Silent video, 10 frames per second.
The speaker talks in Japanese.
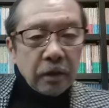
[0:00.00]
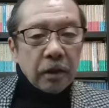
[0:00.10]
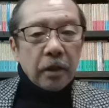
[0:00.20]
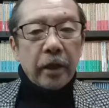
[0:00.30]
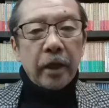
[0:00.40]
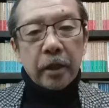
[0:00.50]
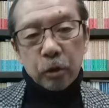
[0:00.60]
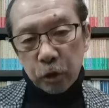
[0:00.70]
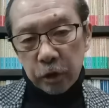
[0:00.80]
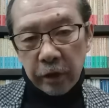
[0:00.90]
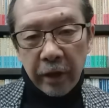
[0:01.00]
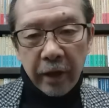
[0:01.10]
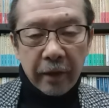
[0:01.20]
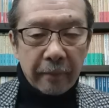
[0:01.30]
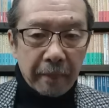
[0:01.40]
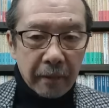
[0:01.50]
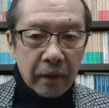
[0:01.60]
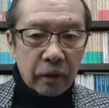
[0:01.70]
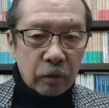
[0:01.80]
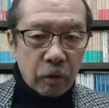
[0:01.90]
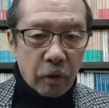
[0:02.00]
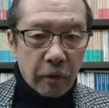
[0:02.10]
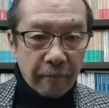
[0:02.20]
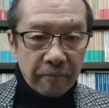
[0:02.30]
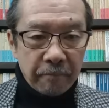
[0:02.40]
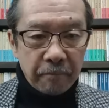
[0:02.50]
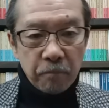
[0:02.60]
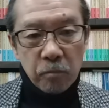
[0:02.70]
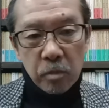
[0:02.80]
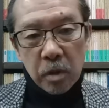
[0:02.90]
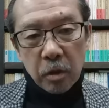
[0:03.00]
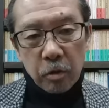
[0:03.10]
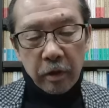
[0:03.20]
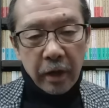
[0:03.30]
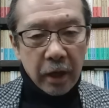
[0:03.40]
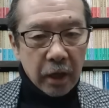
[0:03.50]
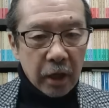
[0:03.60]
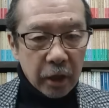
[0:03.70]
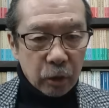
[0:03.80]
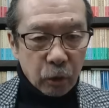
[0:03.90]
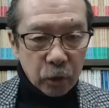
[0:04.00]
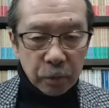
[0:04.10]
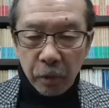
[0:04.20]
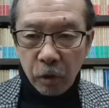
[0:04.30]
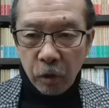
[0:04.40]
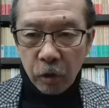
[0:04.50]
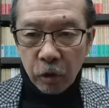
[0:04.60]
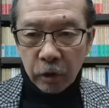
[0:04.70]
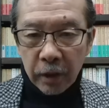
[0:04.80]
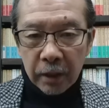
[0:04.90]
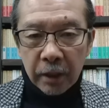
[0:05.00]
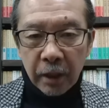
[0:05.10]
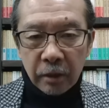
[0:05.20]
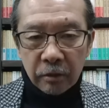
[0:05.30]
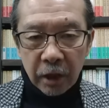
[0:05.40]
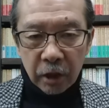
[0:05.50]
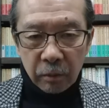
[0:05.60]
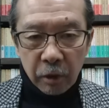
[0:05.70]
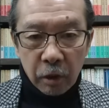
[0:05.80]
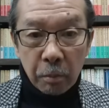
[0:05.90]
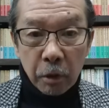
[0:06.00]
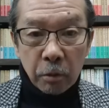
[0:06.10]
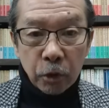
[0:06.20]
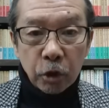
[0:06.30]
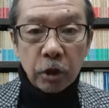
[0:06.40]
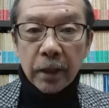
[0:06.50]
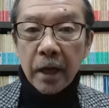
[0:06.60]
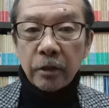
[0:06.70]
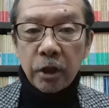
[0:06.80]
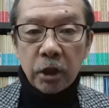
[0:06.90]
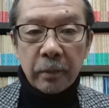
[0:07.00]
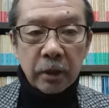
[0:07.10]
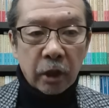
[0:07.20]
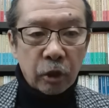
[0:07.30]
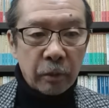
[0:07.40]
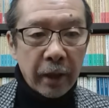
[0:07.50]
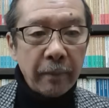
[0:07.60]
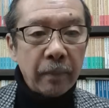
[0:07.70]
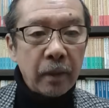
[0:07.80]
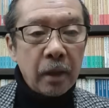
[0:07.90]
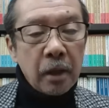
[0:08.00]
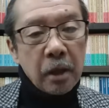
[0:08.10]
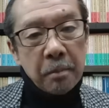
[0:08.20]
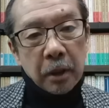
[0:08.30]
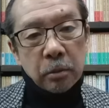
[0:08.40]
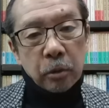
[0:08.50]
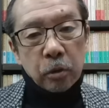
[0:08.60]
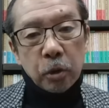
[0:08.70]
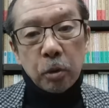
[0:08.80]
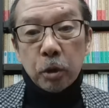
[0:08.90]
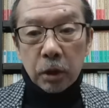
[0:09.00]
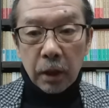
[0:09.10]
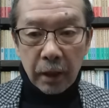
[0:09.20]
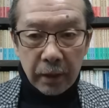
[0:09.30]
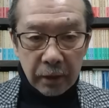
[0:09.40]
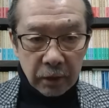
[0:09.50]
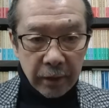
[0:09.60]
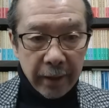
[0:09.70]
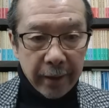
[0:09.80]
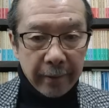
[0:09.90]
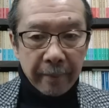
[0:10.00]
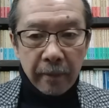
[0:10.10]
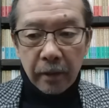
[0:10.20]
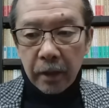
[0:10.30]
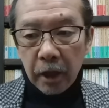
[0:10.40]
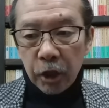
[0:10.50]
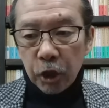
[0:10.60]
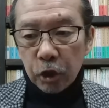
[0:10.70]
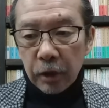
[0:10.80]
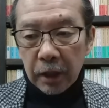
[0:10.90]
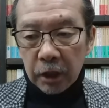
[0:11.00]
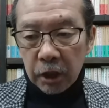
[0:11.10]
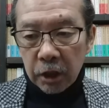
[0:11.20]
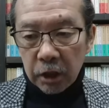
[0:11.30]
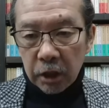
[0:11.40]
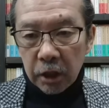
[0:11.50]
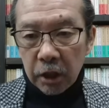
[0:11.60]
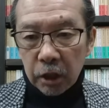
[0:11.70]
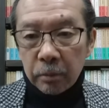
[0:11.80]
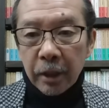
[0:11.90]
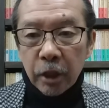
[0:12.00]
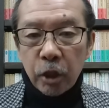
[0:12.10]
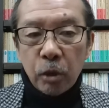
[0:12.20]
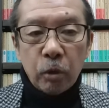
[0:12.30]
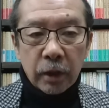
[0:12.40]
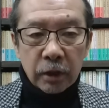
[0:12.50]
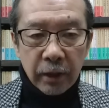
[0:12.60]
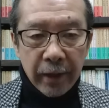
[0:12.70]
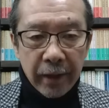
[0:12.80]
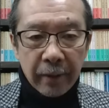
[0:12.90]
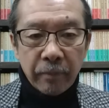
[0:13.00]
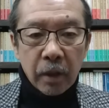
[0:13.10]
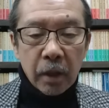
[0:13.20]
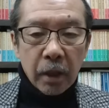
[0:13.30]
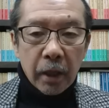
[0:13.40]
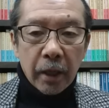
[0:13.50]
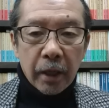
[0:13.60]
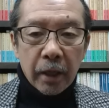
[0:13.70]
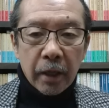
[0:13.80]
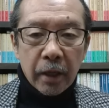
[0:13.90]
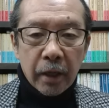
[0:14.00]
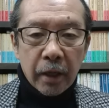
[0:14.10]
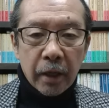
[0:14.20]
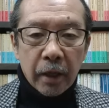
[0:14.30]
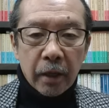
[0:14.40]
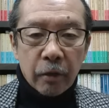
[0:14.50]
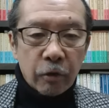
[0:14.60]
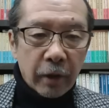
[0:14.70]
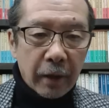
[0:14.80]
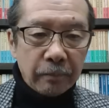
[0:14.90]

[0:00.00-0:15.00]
えっ、ー、と、そしてね、えー、っと、これはね、えー、トースポで出ているんだけども、僕もすぐに確認しましたけどもね、松本人志さんがですね、えー、28日、つまり昨日ですね、えー、このね、